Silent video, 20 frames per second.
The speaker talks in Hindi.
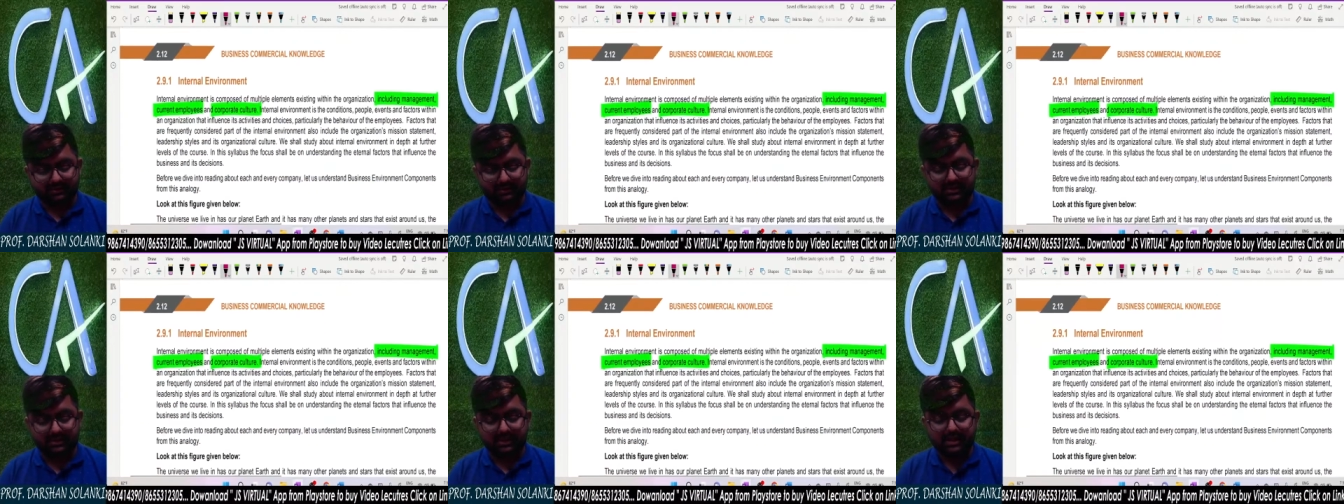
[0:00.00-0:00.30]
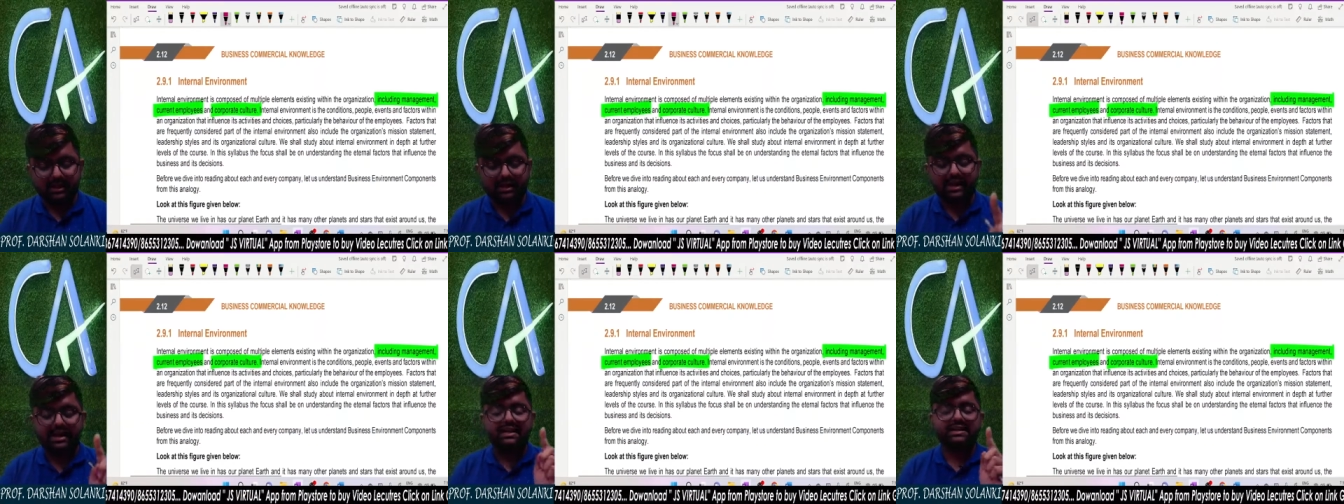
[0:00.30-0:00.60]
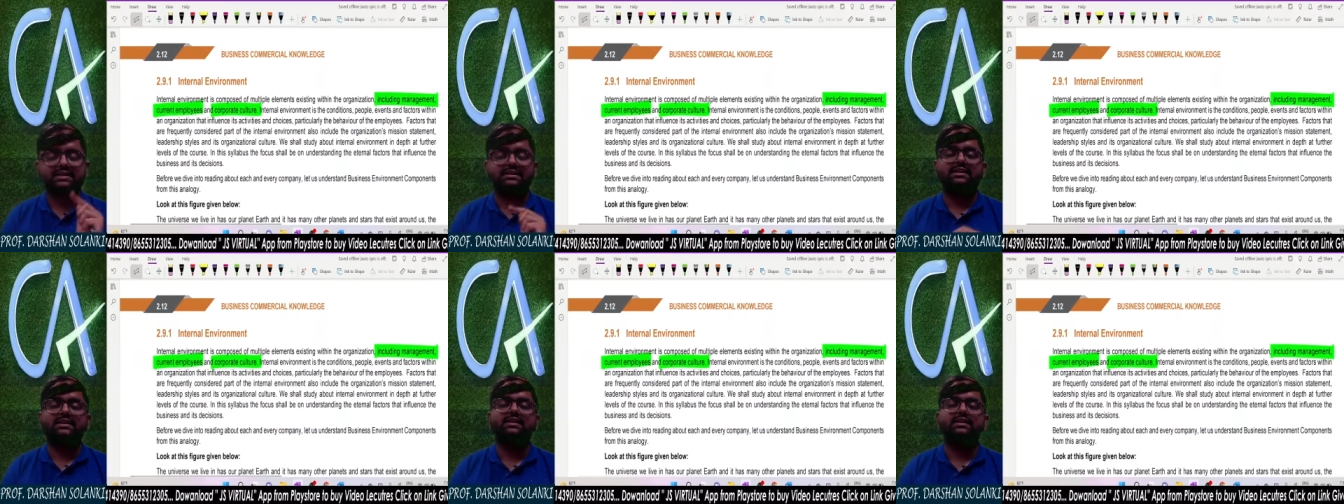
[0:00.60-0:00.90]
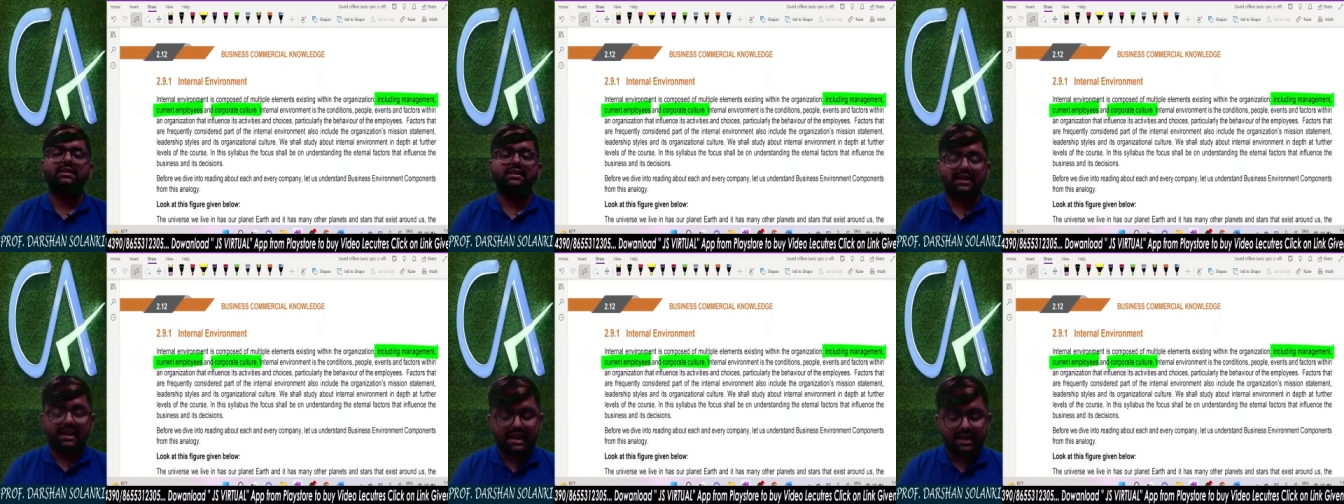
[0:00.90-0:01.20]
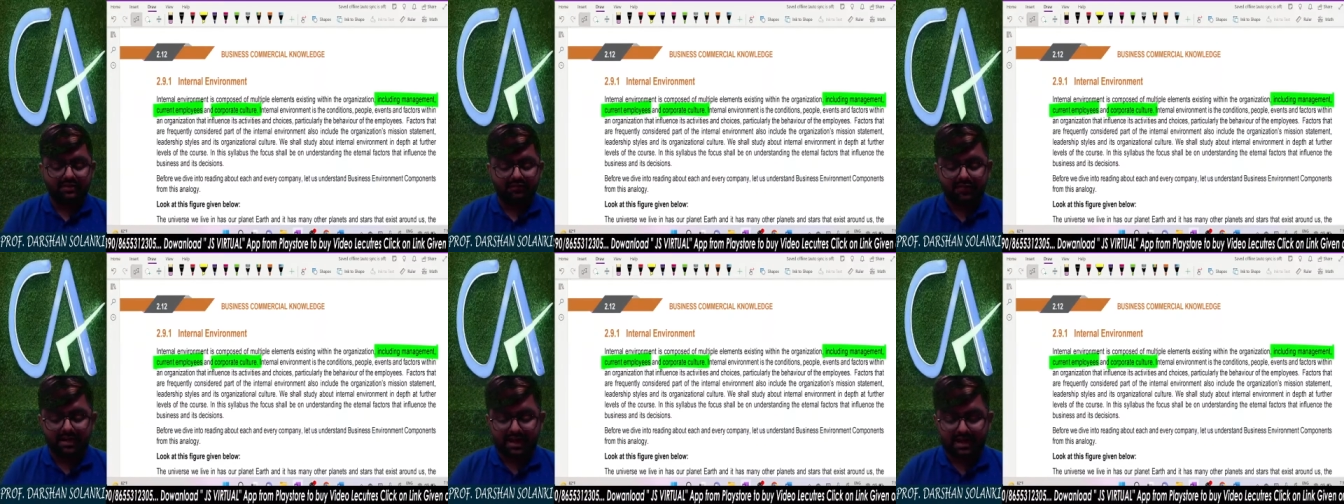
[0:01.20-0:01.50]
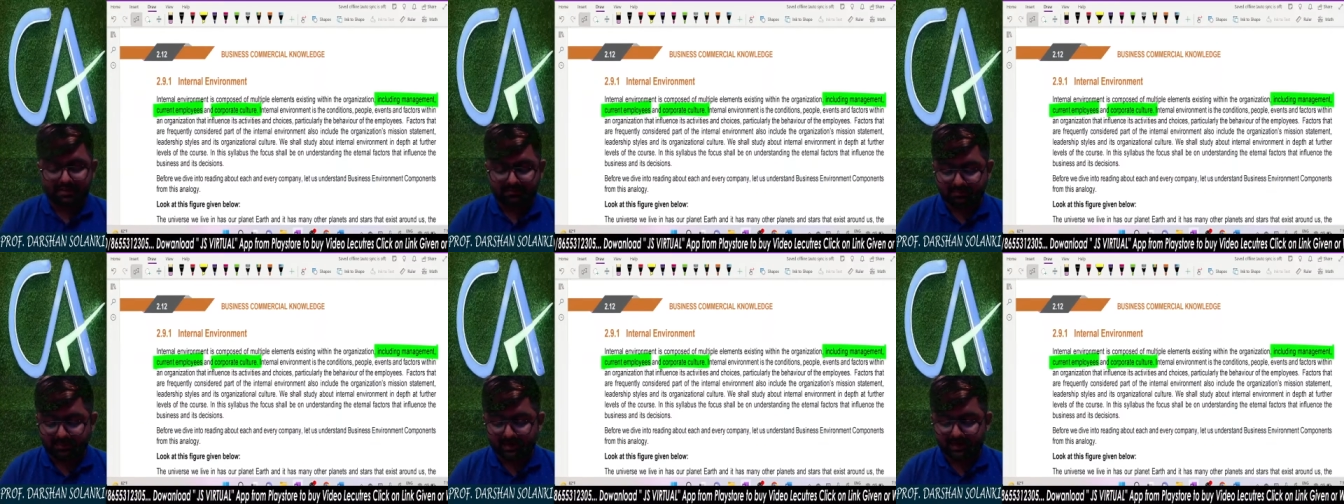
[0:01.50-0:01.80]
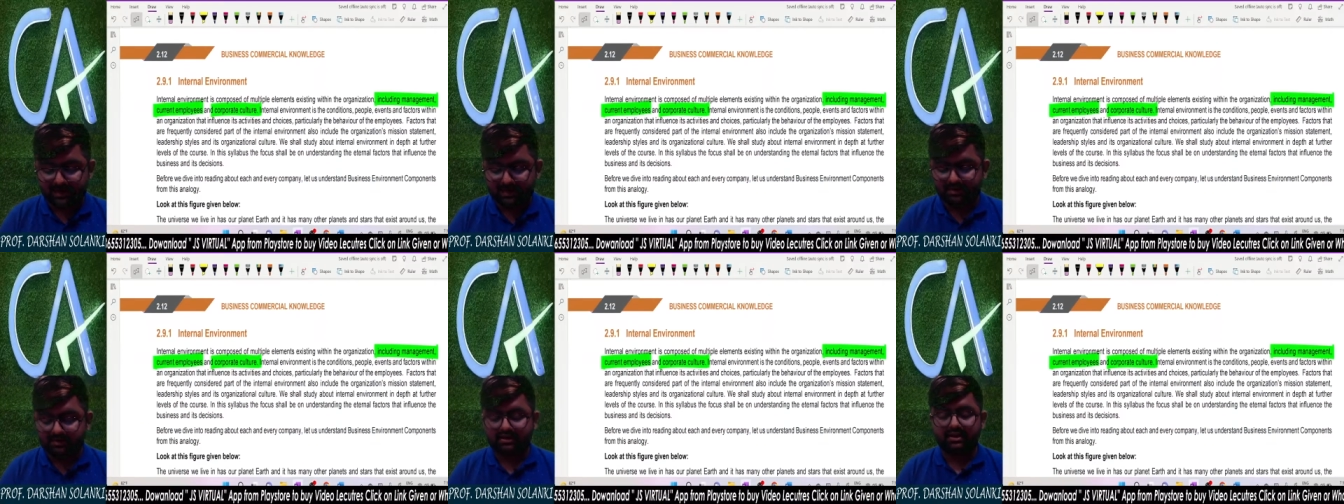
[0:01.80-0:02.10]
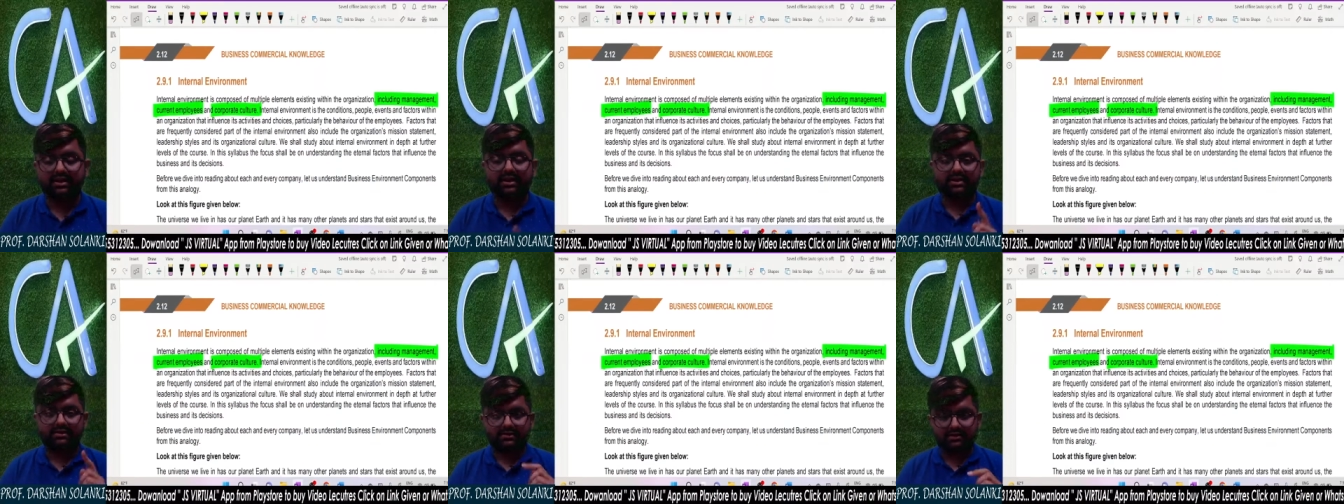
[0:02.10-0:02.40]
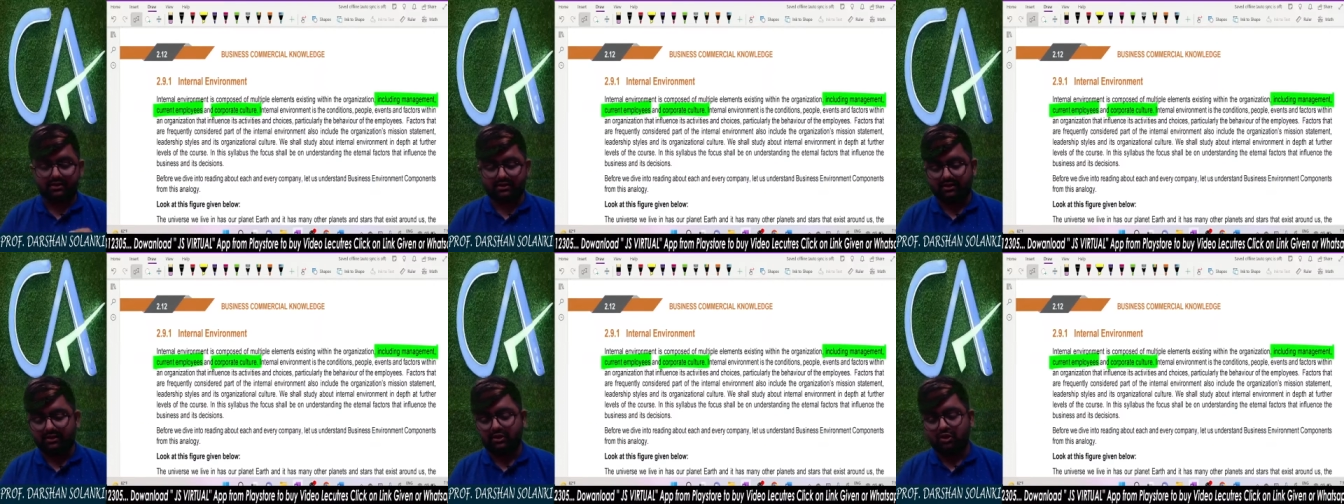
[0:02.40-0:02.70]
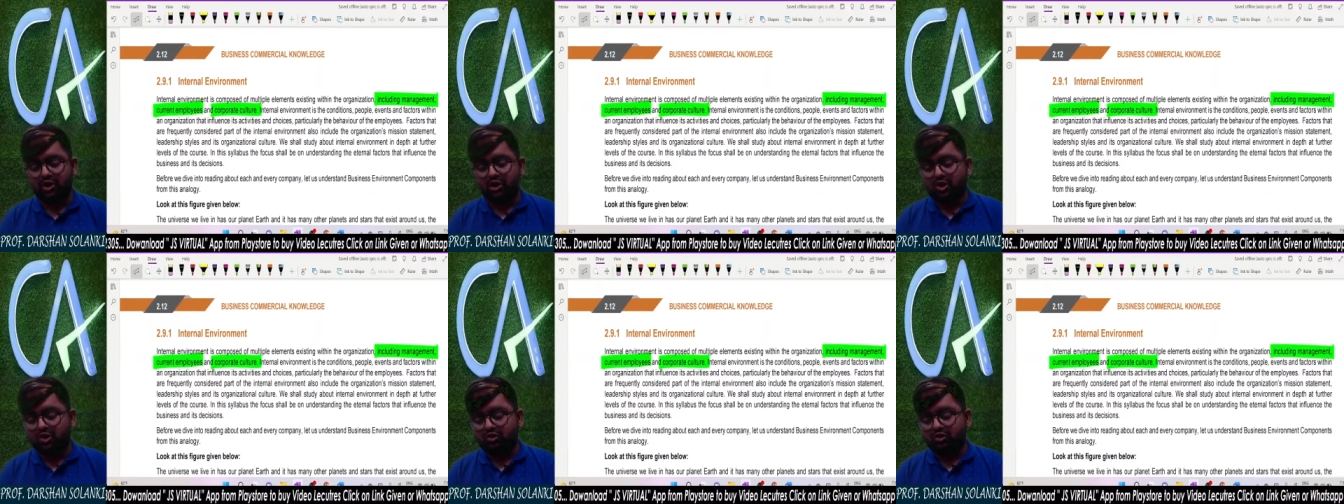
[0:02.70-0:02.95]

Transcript: ठीक है इंटरनल एनवायरनमेंट के अंदर